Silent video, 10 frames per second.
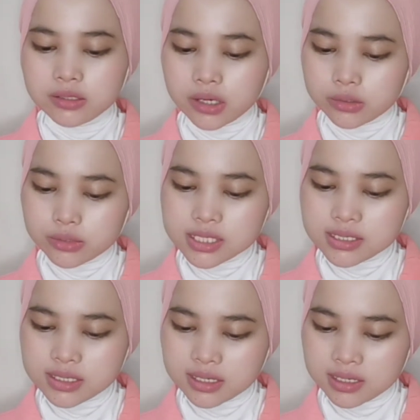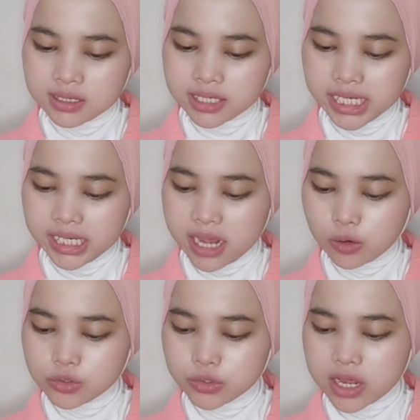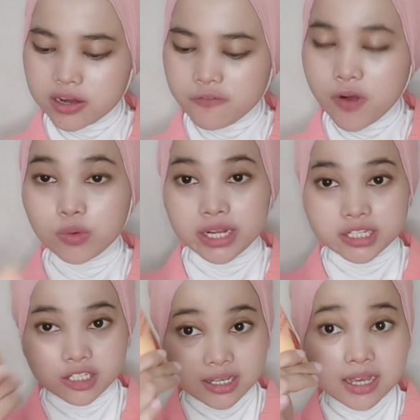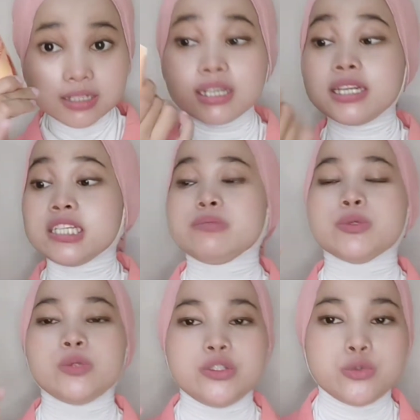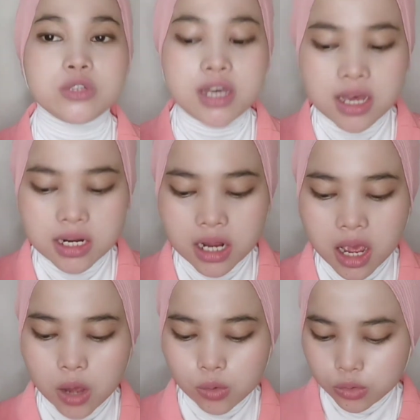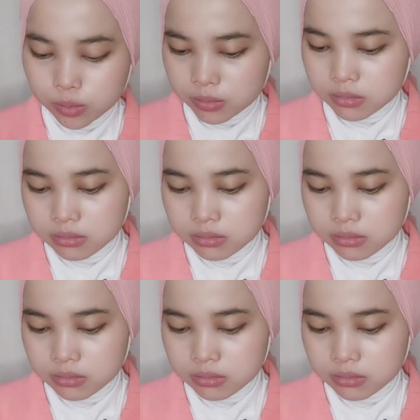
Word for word: terus uh, ini aku juga ada foundation dari Kiss Beauty juga nah aku